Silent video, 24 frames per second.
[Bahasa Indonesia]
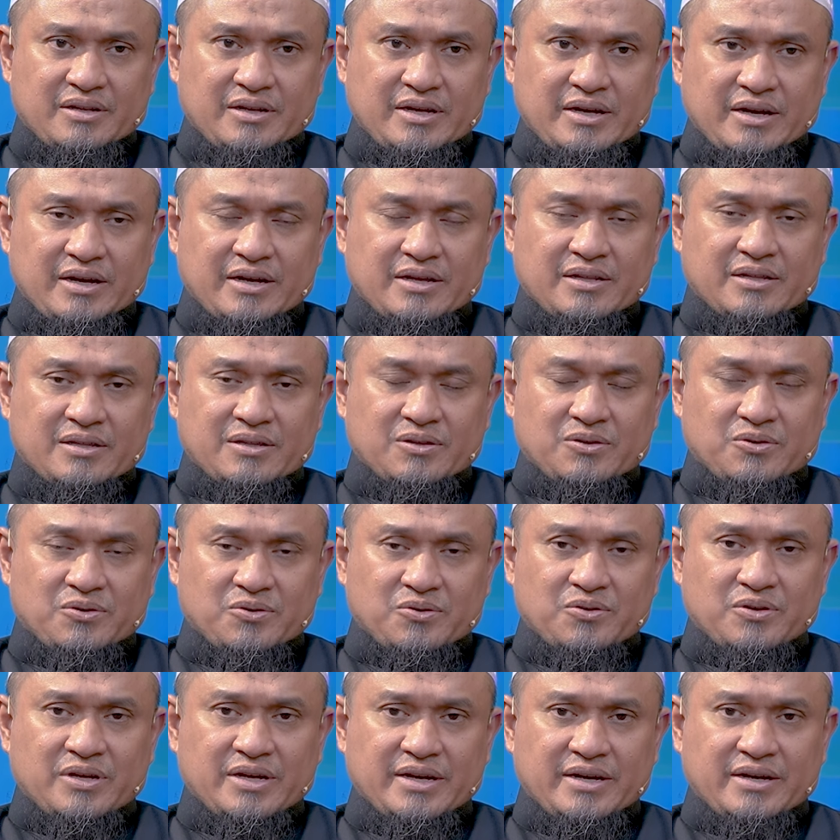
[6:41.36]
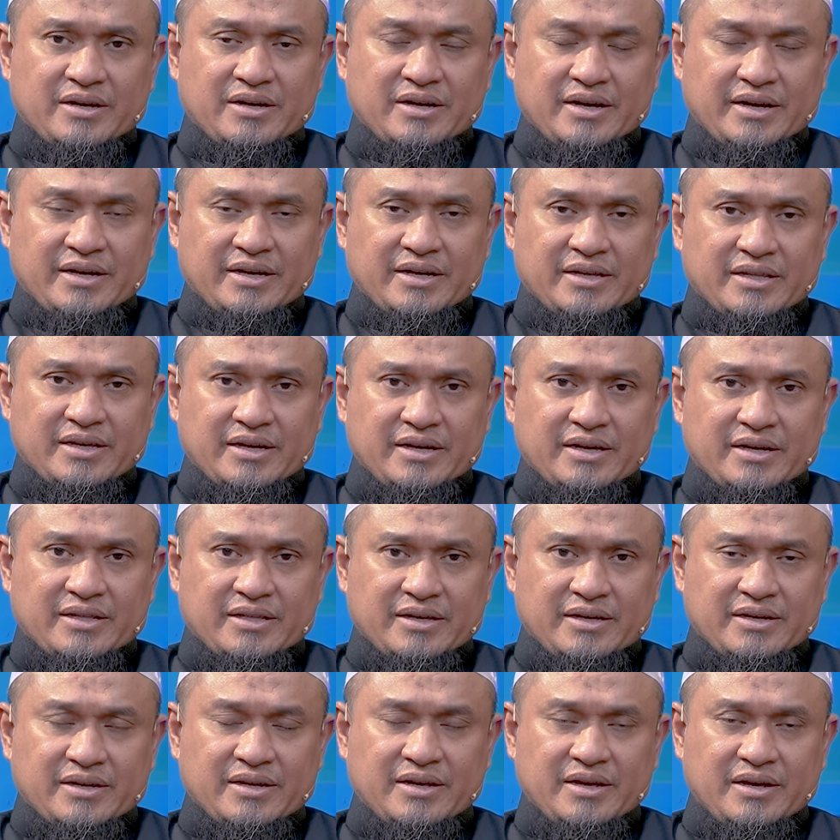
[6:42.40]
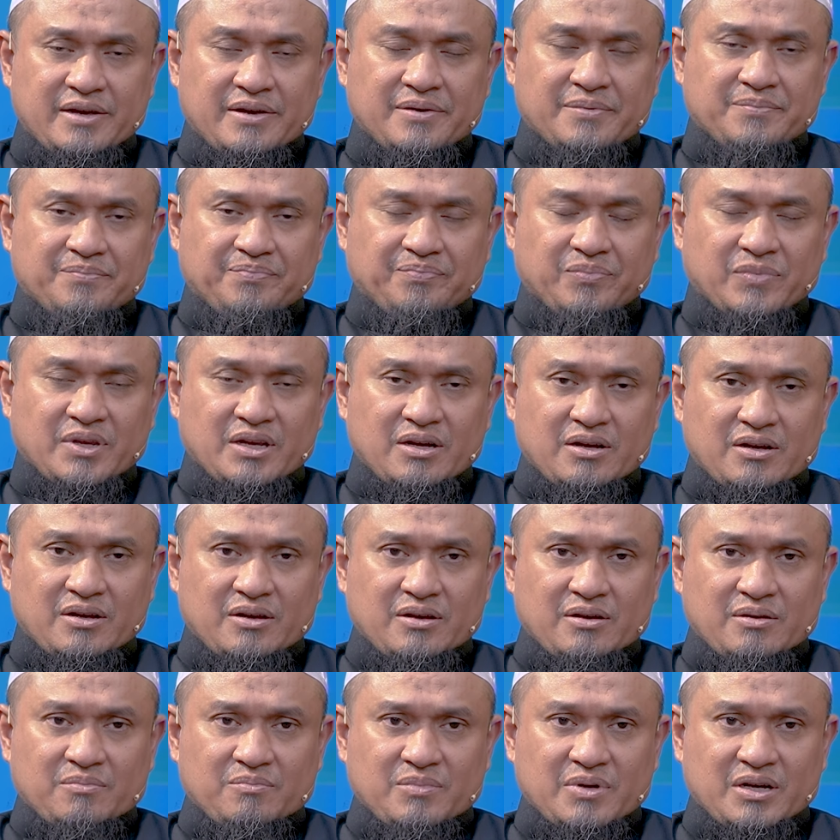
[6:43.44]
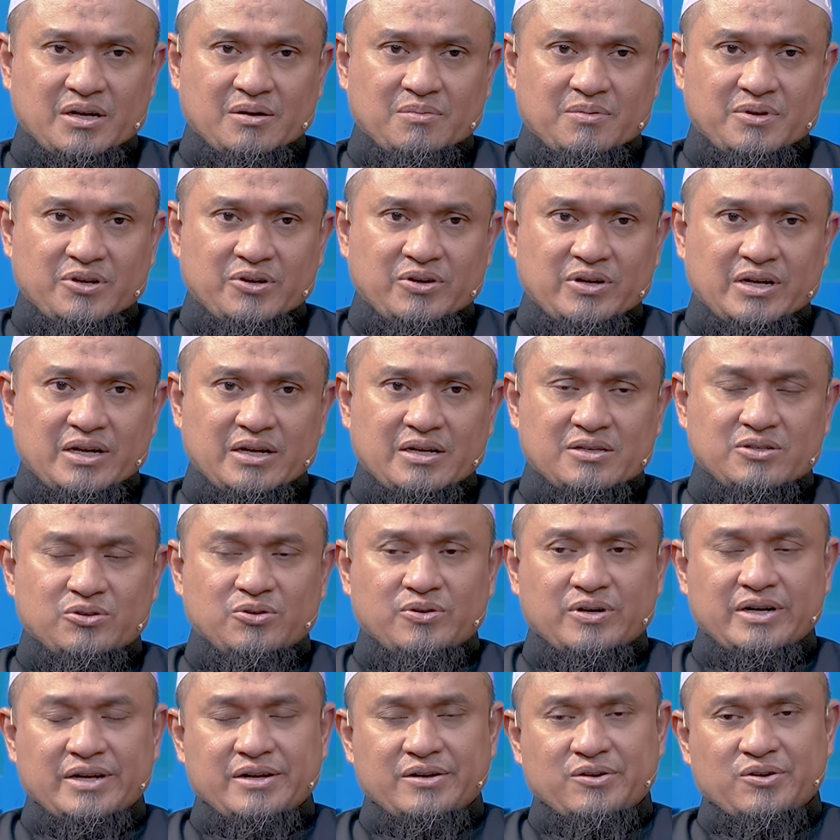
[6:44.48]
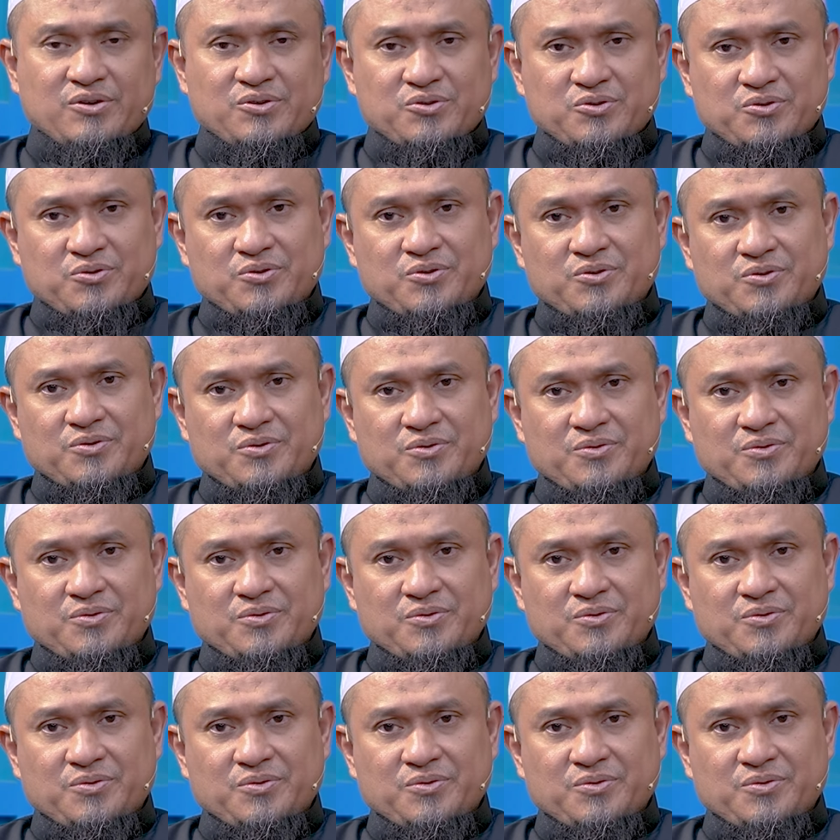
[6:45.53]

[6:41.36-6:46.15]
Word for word: Dengan turunnya ayat-ayat ini, maka beliau adalah seorang rasul